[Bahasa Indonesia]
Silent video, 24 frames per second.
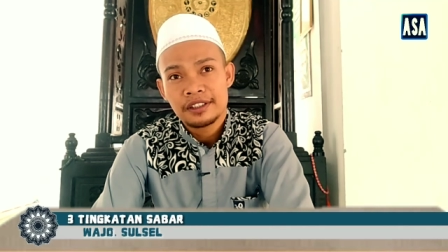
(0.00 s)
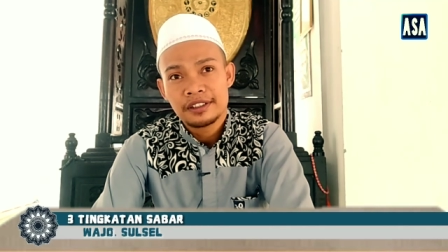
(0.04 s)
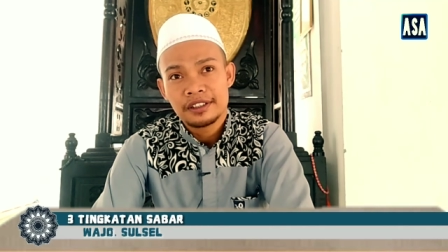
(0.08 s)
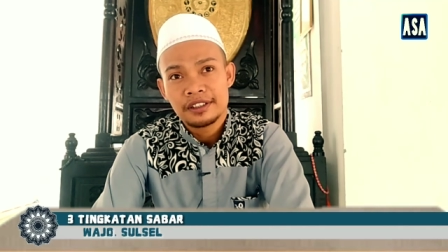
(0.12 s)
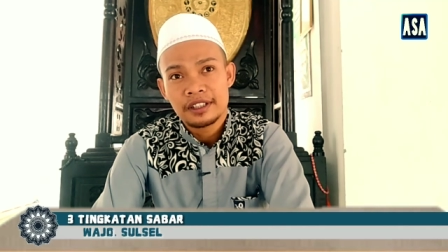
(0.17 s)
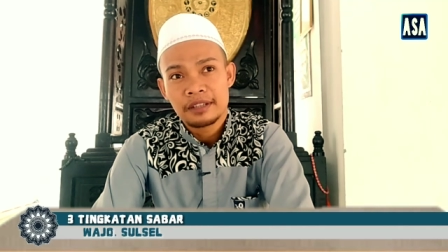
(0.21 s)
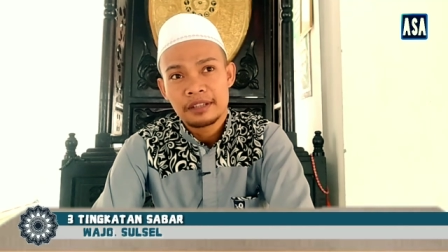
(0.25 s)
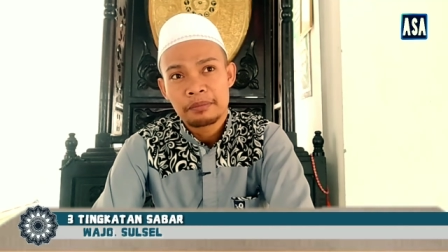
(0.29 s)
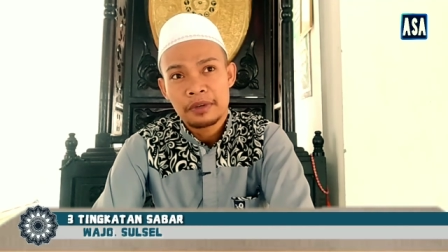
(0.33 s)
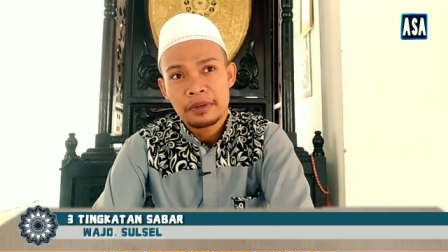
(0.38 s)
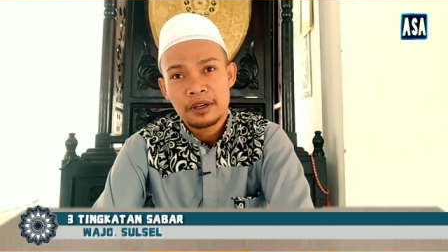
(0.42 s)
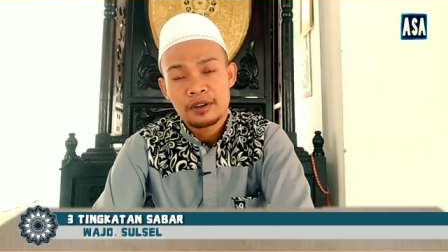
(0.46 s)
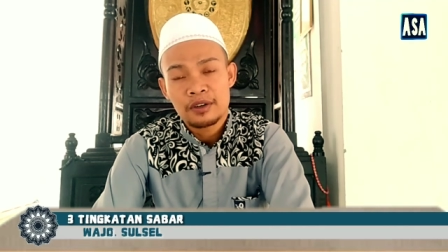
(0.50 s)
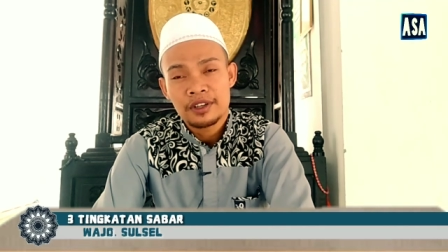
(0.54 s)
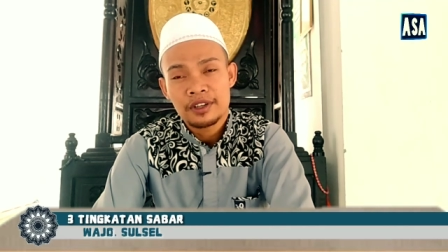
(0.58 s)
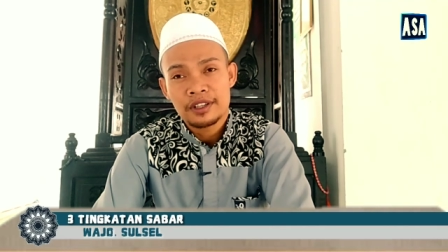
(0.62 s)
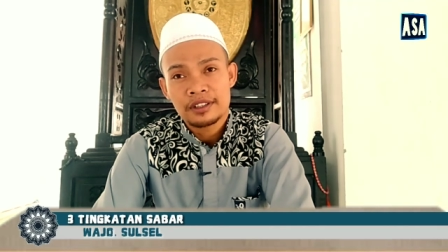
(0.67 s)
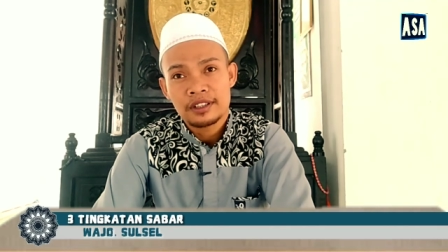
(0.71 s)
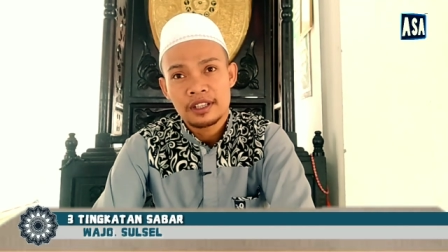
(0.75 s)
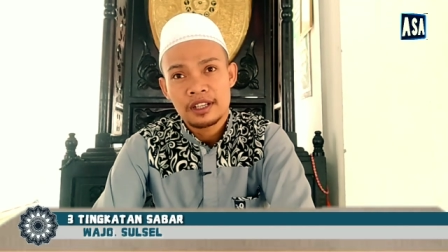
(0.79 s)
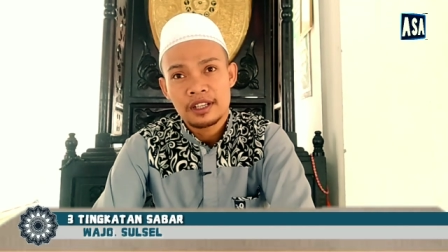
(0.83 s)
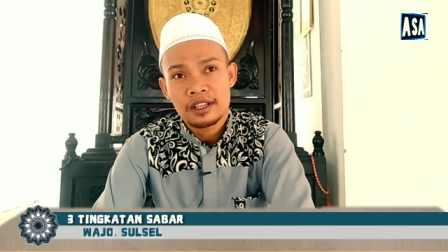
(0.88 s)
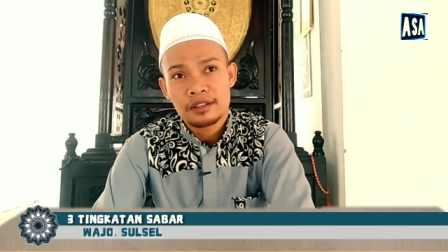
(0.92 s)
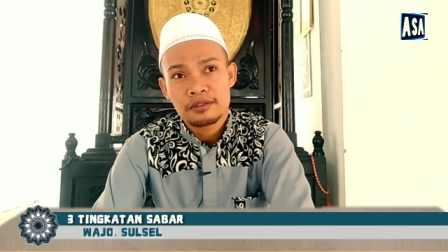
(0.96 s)
yang perlu
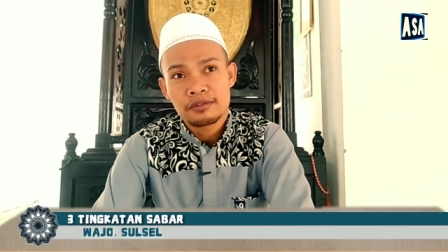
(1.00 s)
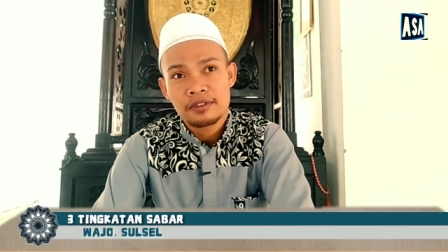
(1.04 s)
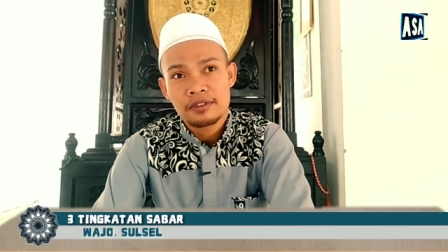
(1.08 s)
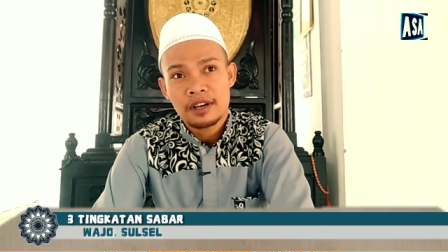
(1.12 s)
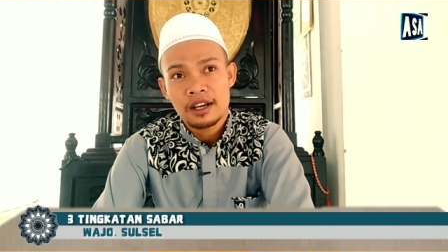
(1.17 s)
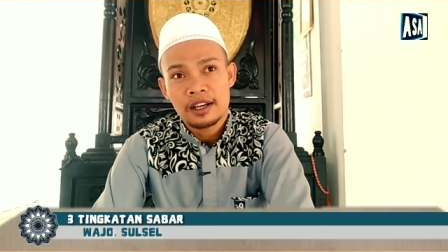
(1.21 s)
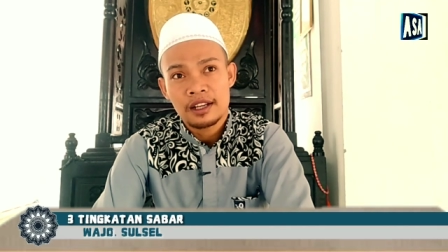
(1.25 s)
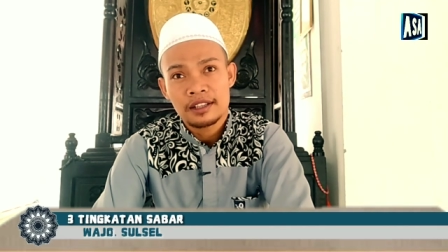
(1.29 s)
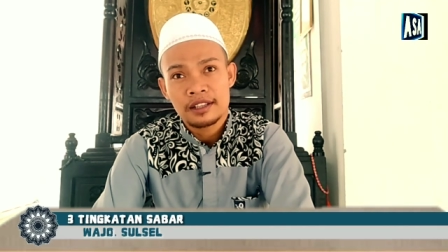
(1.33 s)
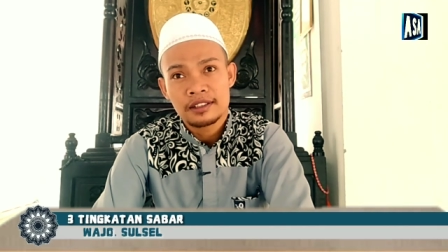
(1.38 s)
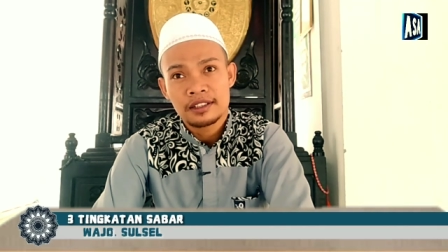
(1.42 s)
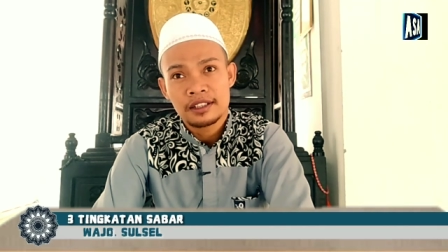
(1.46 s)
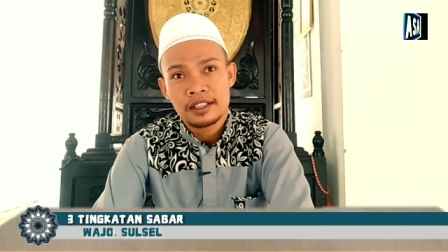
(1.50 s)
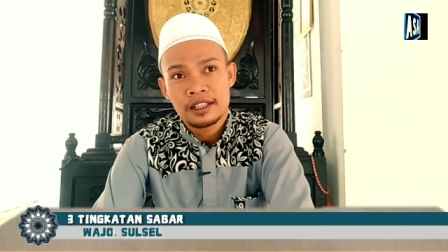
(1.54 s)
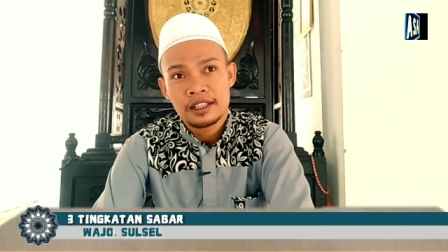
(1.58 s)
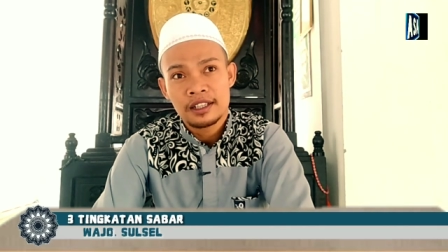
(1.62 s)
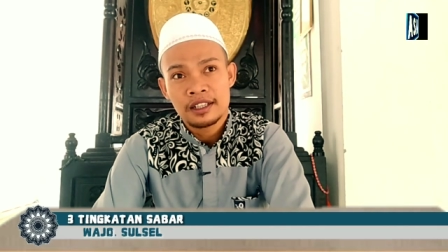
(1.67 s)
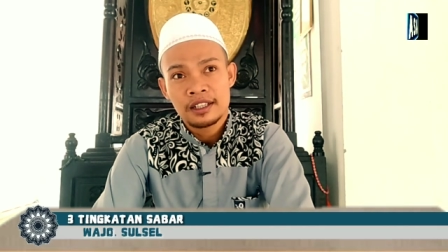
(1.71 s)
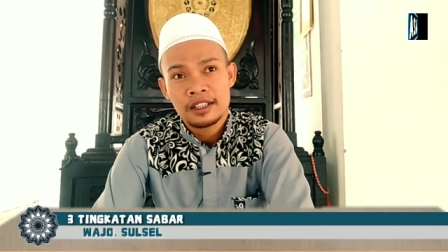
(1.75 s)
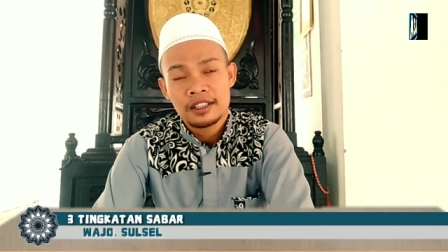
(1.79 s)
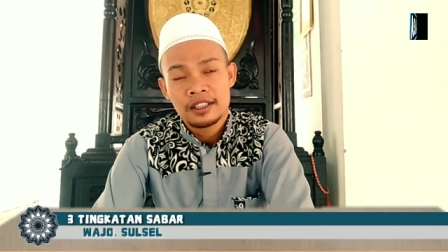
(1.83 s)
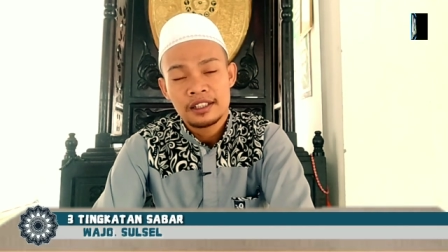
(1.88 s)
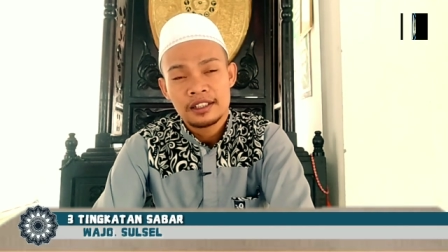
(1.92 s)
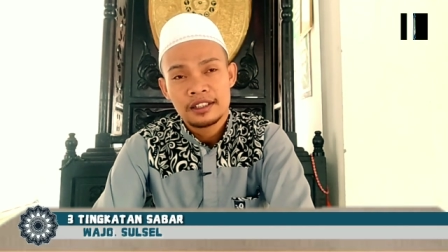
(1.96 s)
kita lakukan
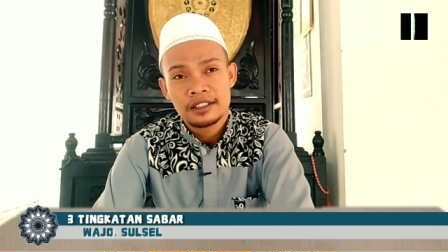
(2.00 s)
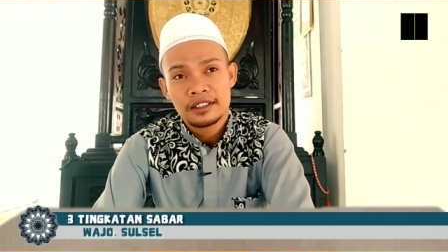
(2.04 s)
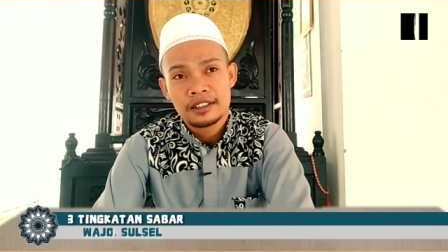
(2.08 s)
adalah